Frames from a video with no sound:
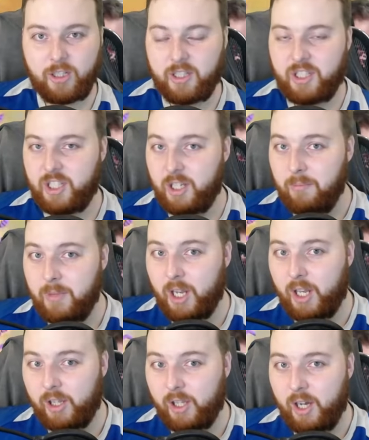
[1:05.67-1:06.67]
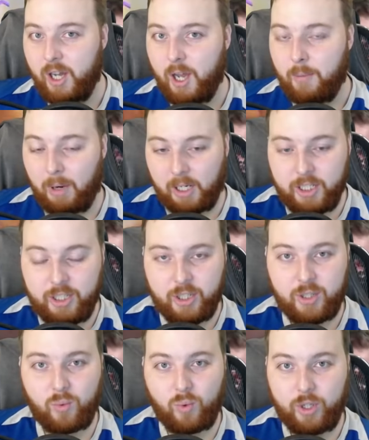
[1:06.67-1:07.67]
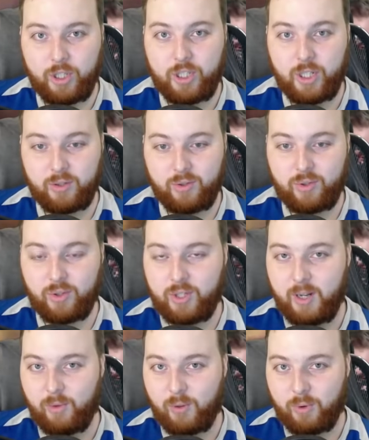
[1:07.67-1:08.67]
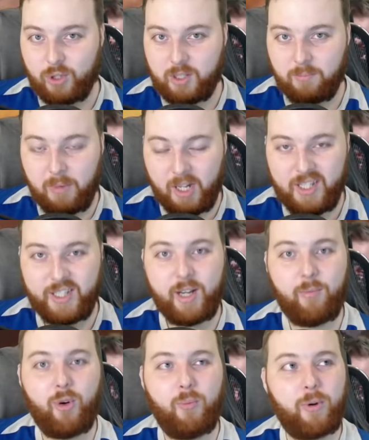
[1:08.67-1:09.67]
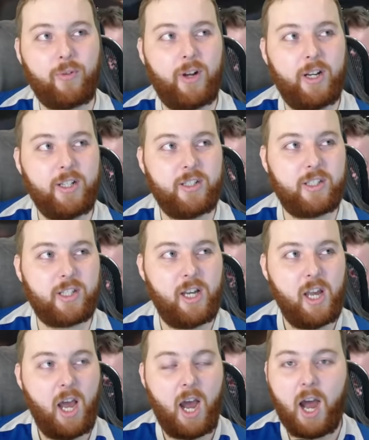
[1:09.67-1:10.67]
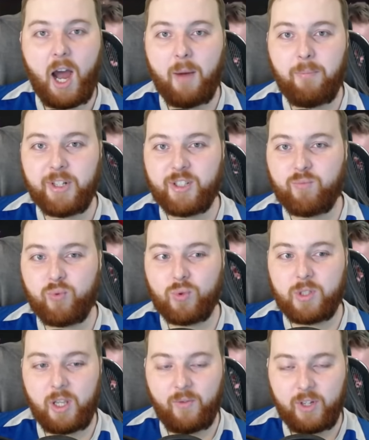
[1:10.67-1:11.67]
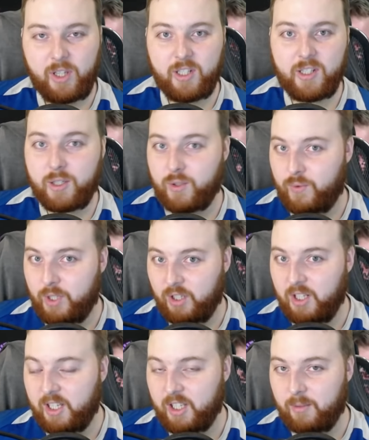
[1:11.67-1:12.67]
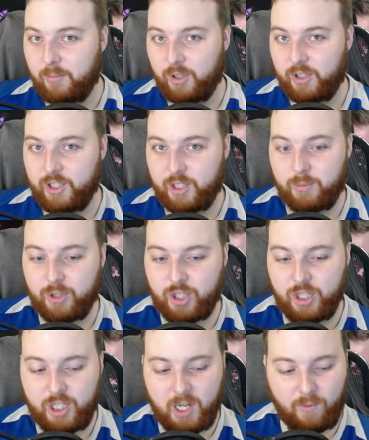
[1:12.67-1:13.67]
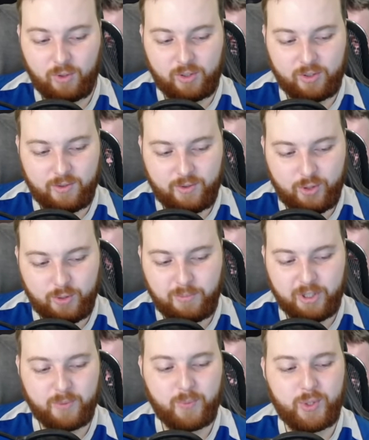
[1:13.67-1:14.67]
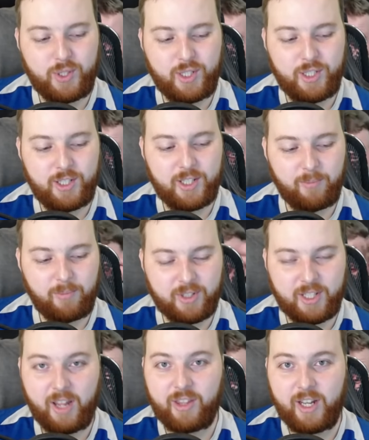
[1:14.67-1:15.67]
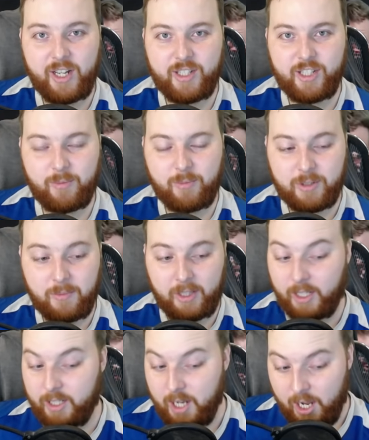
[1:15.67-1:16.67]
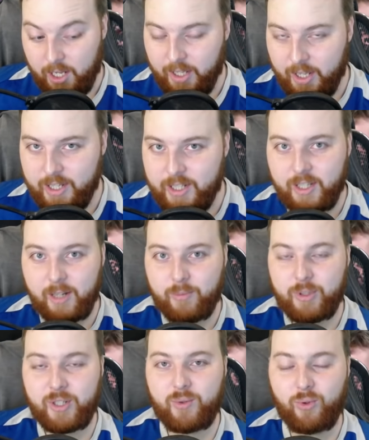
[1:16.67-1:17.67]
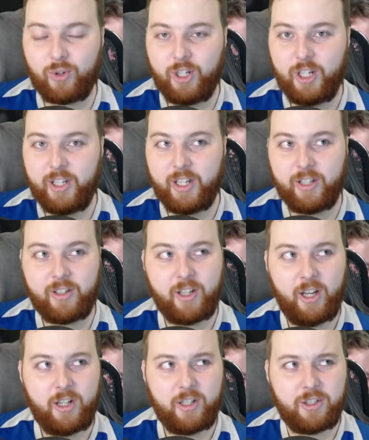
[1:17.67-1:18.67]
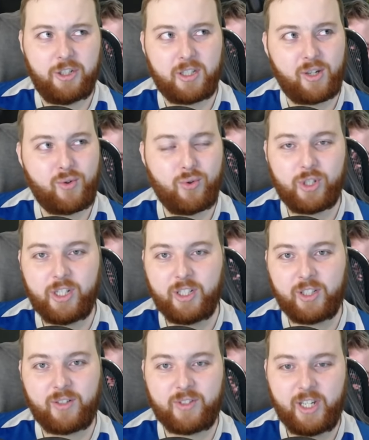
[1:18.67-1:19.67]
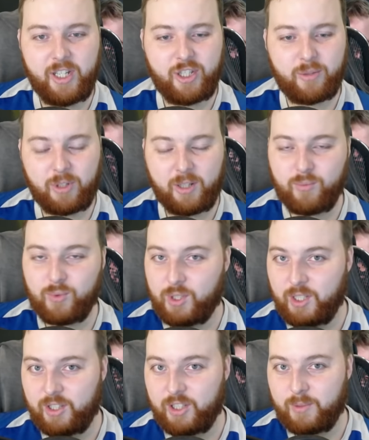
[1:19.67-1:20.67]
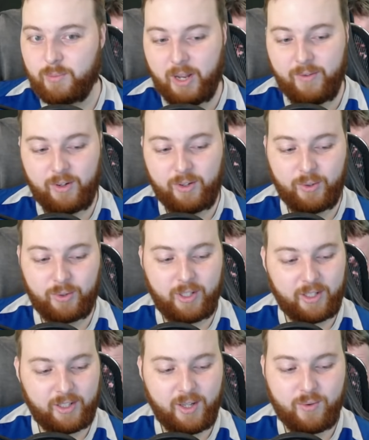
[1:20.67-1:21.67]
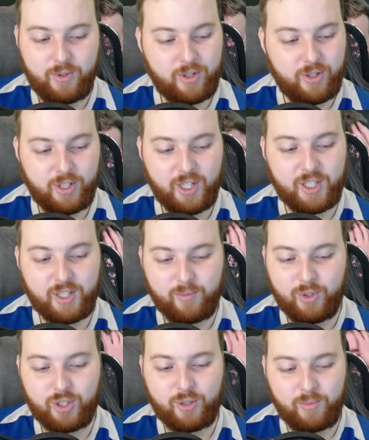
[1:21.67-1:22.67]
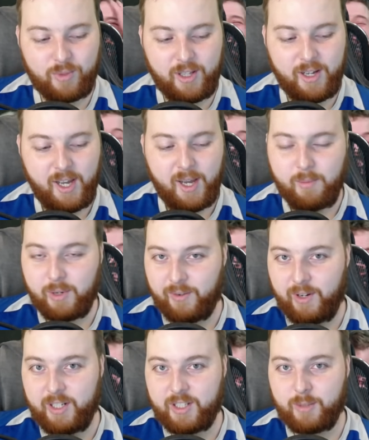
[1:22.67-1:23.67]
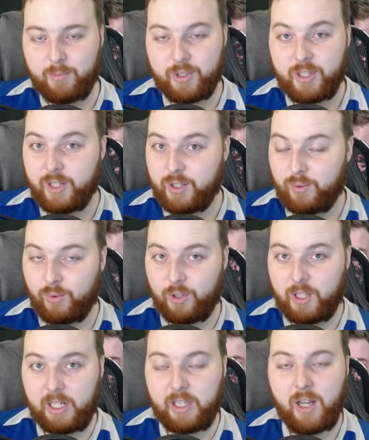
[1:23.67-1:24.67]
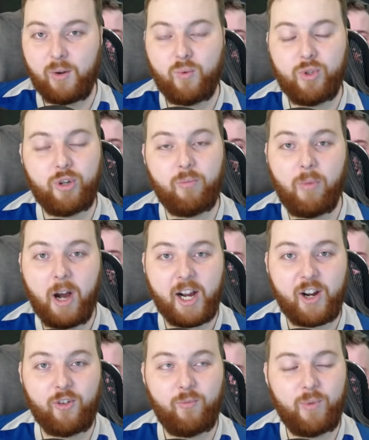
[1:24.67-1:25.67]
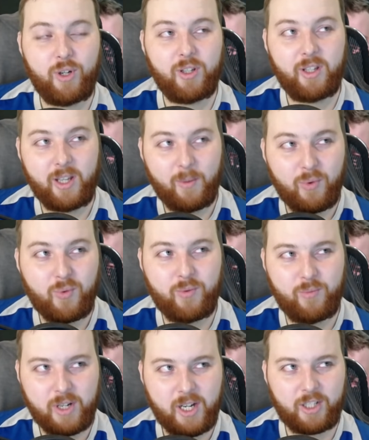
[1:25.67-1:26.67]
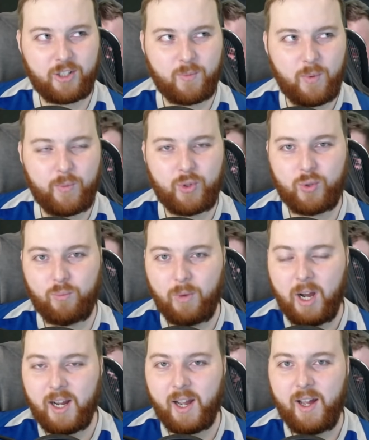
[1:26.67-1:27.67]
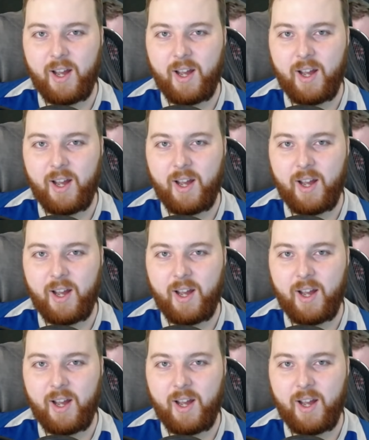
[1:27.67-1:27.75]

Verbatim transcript: идти медленно. Могли текстуры исчезнуть, то есть я мог просто под землю провалиться. А при спуске в канализацию всегда надо было не спешить, а вот чуть приспуститься, постоять на лестнице и посмотреть, есть ли там текстуры или нет. Сейчас такое уже редко встретишь, потому что это исправили, но тогда очень часто можно было провалиться по текстуре. Тогда куча багов было. Я помню, мы как-то с помощью бага